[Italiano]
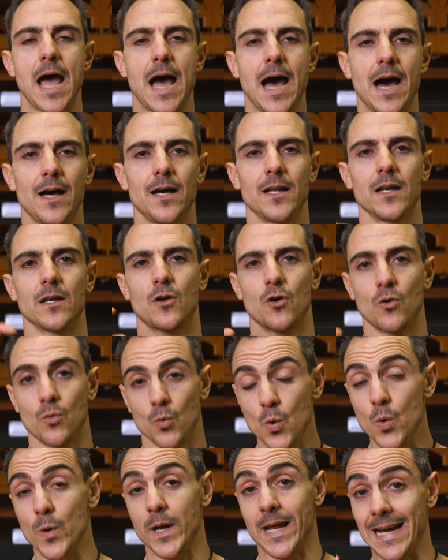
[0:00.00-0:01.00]

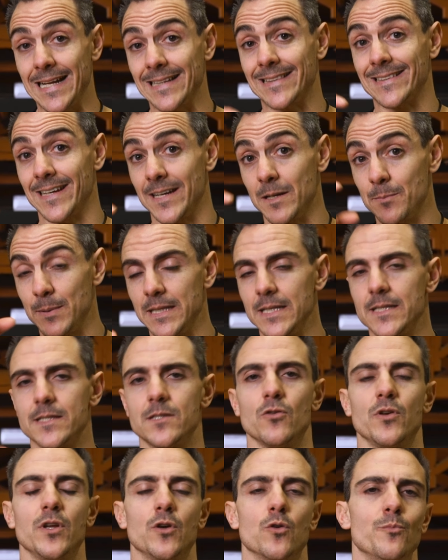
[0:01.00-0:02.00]
alcune altre
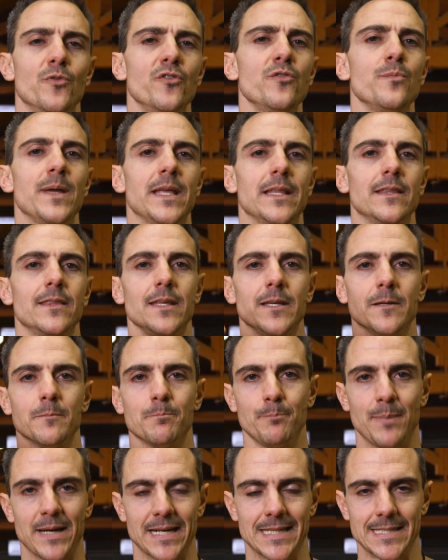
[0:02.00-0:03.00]
ripetizioni con movimenti
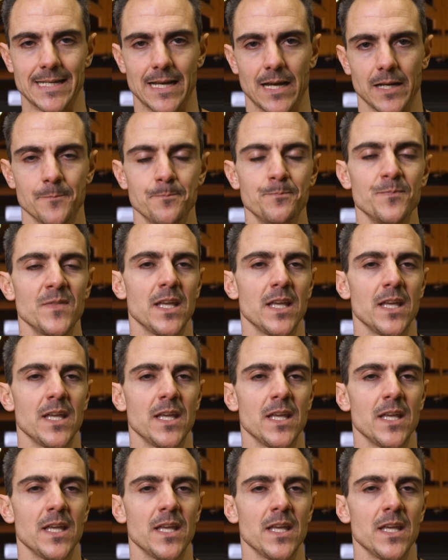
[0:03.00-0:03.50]
parziali.